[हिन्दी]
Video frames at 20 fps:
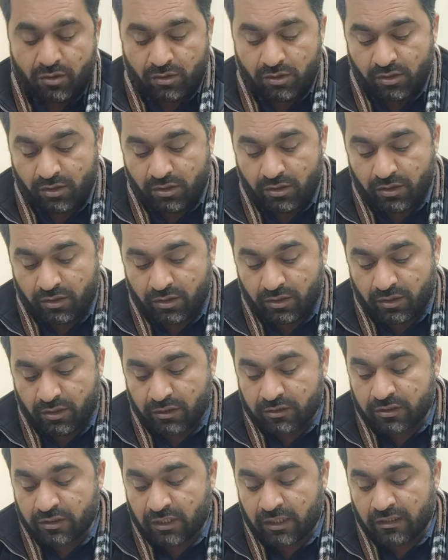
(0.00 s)
और
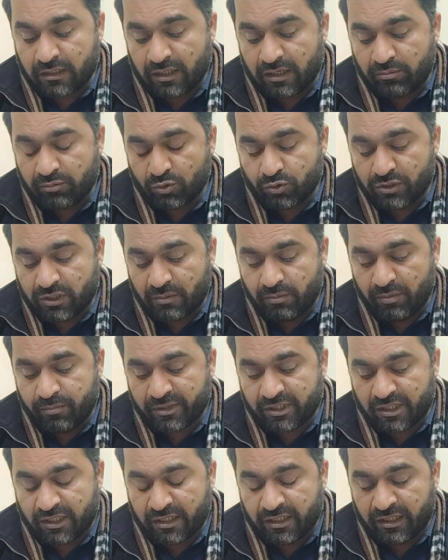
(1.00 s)
साथ आपको ये भी
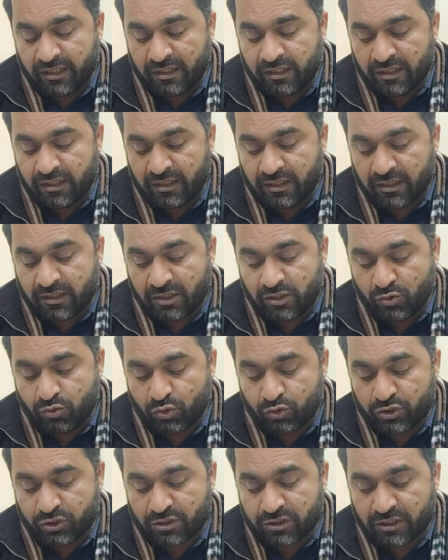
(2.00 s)
बताने की
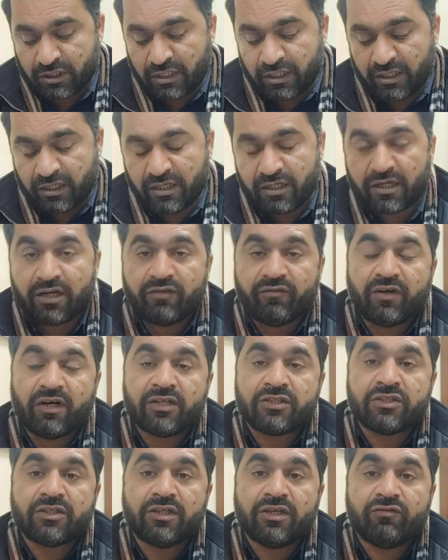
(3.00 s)
कोशिश करेंगे कि
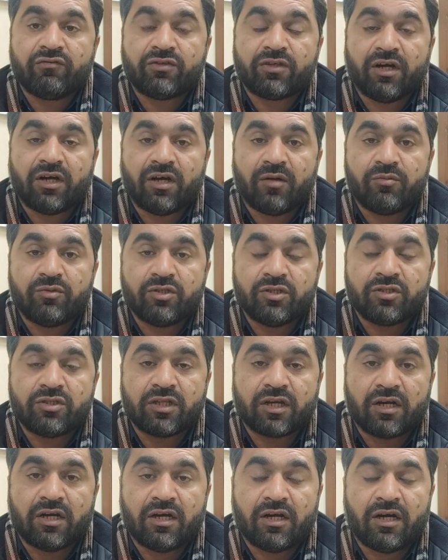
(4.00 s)
नवाज शरीफ साहब जिस
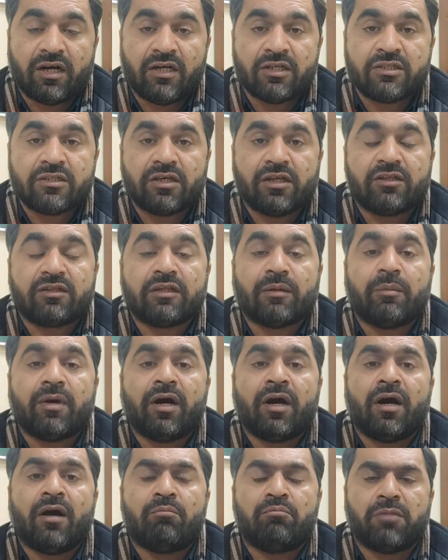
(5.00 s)
तरह आजकल
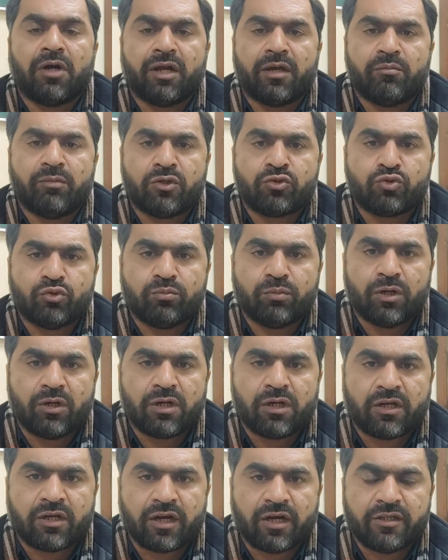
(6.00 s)
तमाम बड़े मनसूबों
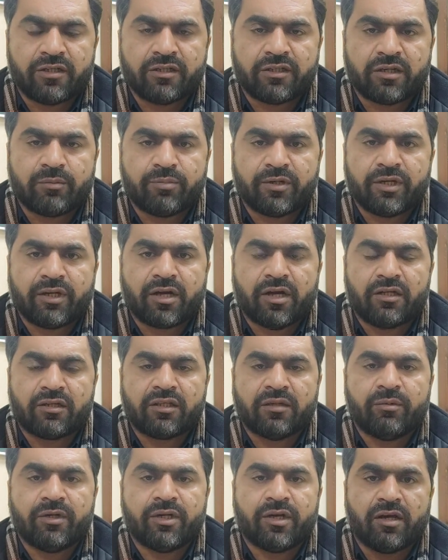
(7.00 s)
का क्रेडिट अपने
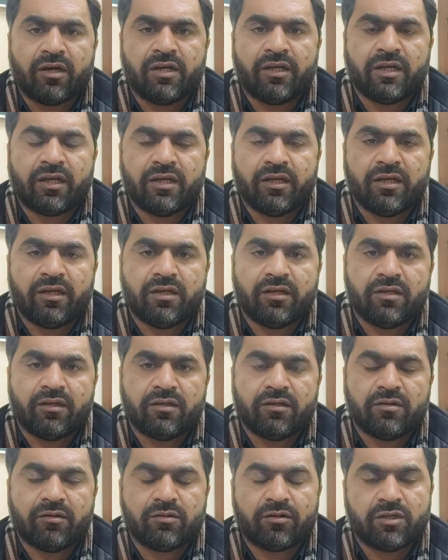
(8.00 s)
खाते में डालने
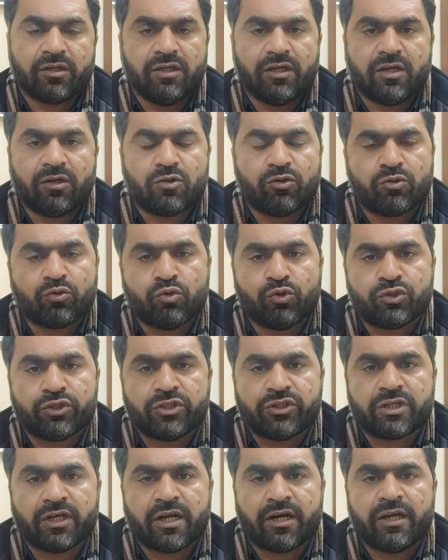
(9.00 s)
के की एक
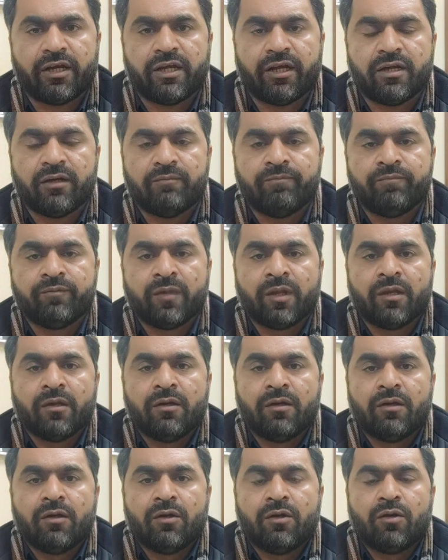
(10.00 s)
कोशिश कर रहे हैं
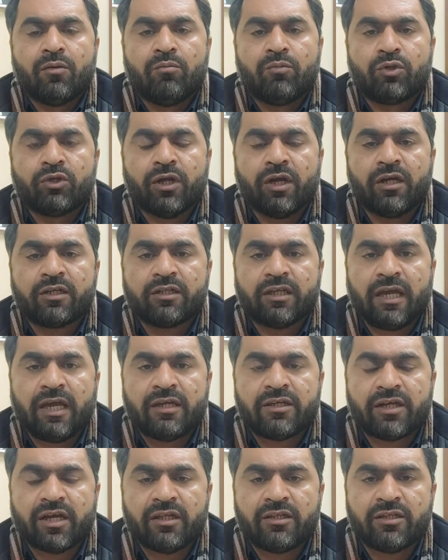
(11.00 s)
मुझे लगता
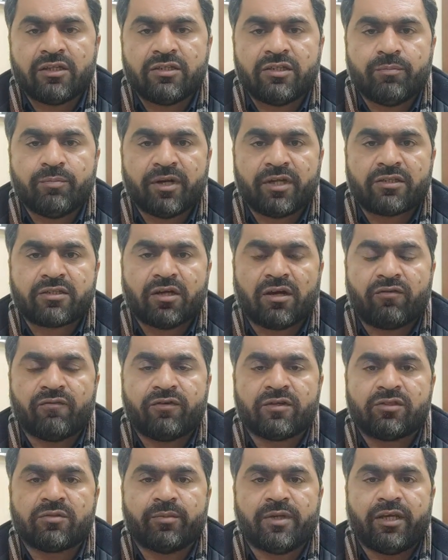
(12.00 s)
है शायद किसी प्रेस
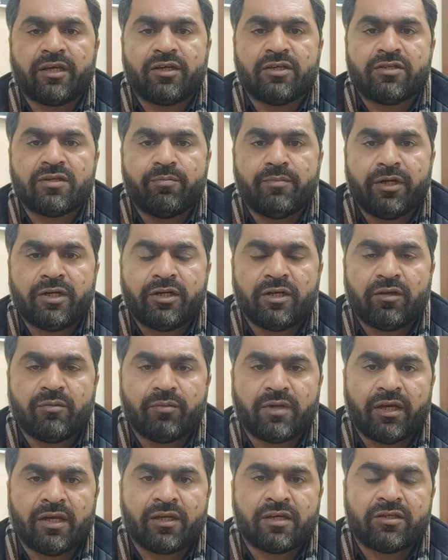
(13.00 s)
कॉन्फ्रेंस में किसी मीटिंग
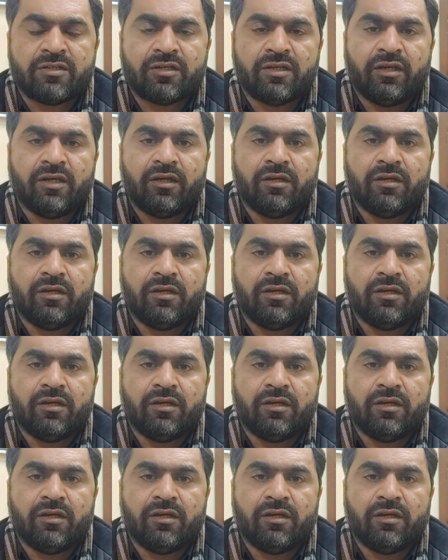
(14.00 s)
में किसी